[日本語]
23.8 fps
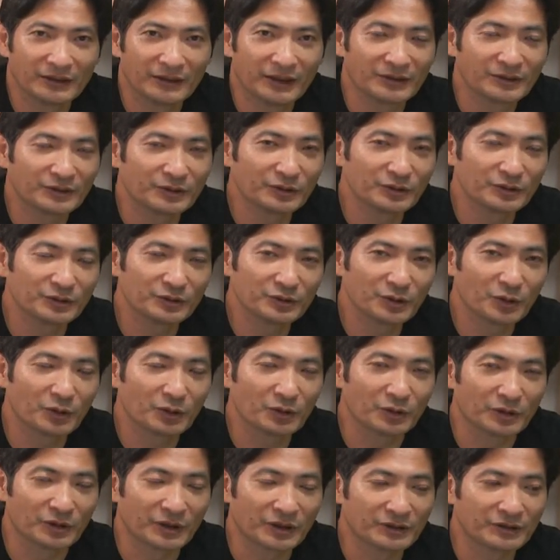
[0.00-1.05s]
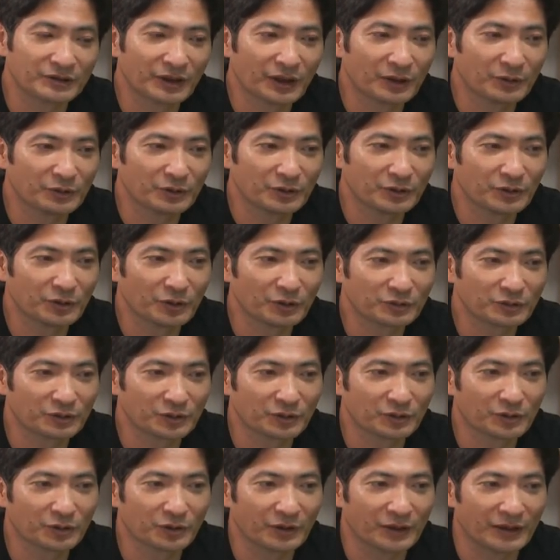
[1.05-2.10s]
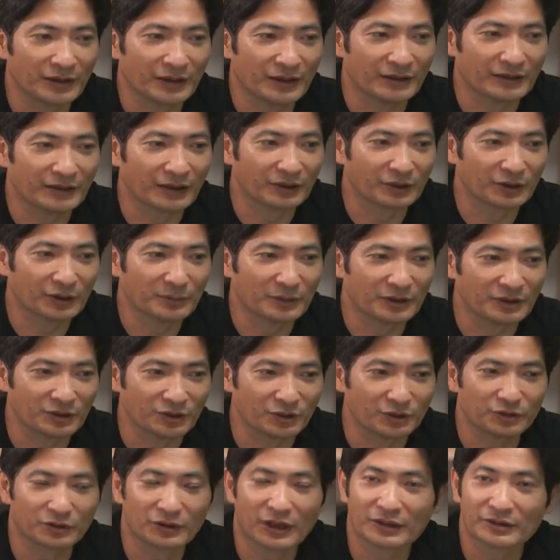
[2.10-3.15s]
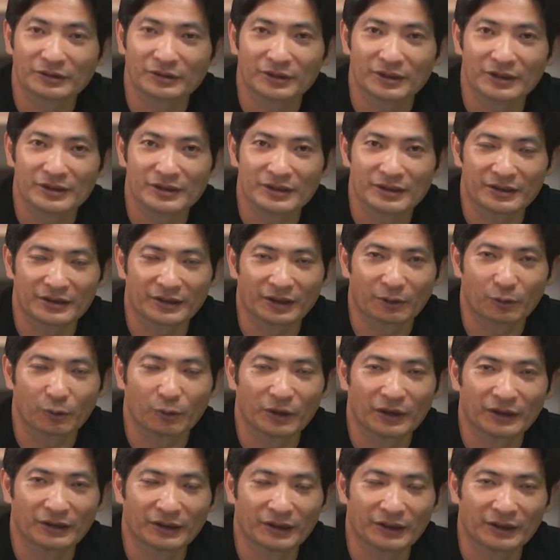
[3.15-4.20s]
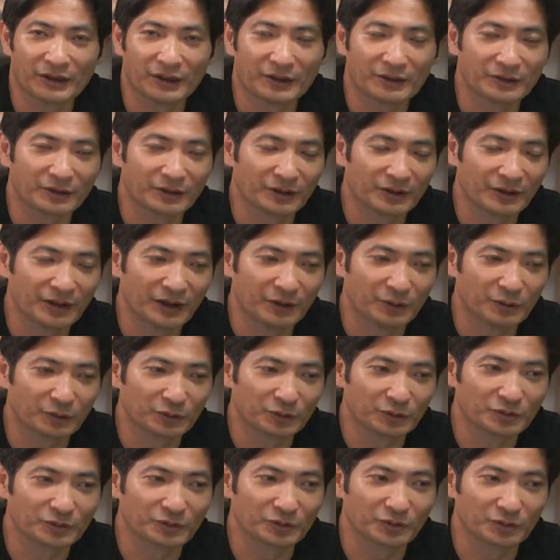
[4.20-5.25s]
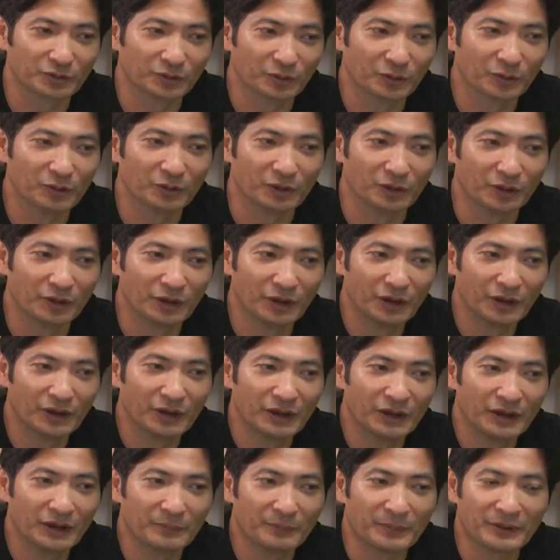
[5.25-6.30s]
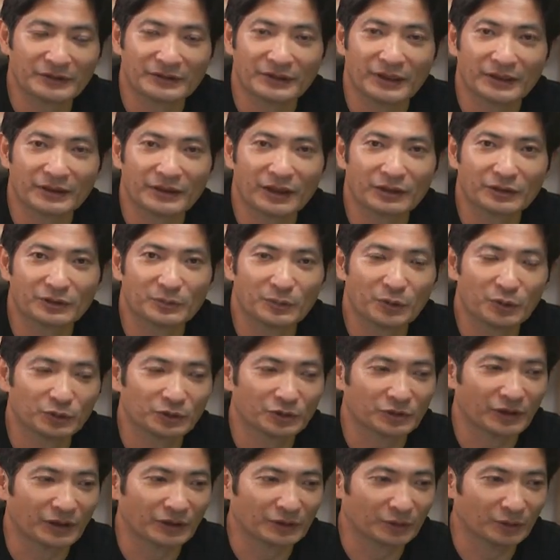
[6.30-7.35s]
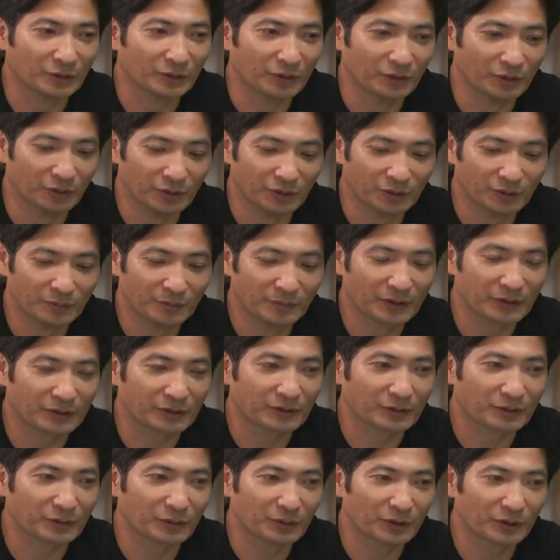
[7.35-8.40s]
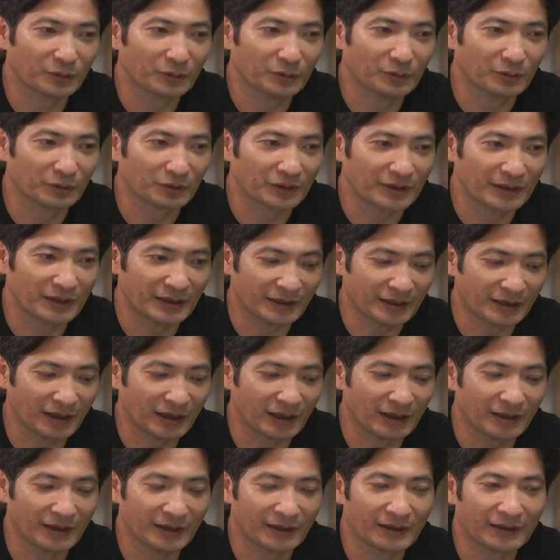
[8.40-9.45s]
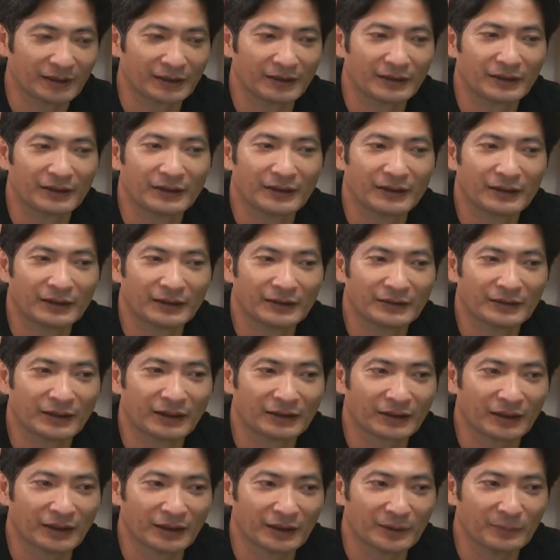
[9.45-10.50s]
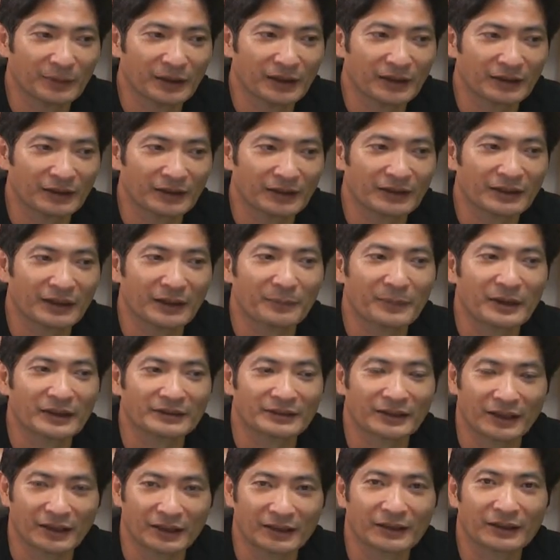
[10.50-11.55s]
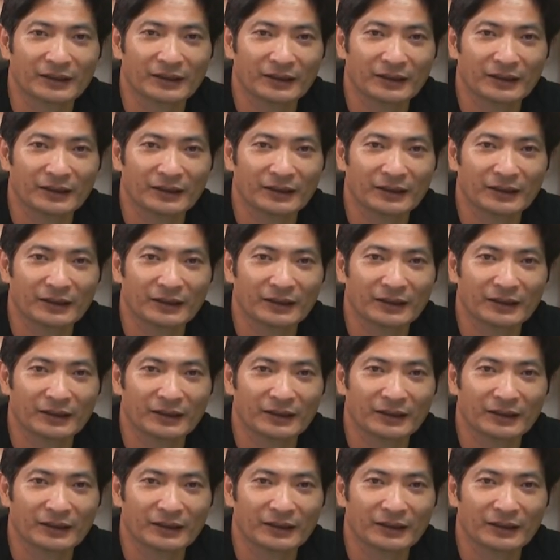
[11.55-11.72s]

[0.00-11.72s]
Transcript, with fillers: で通常日付を入力するときに、例えば10月1ってこうやって入れる入れようとすると、まあ、全角モードだと、まあ、これを切り替えなければいけません。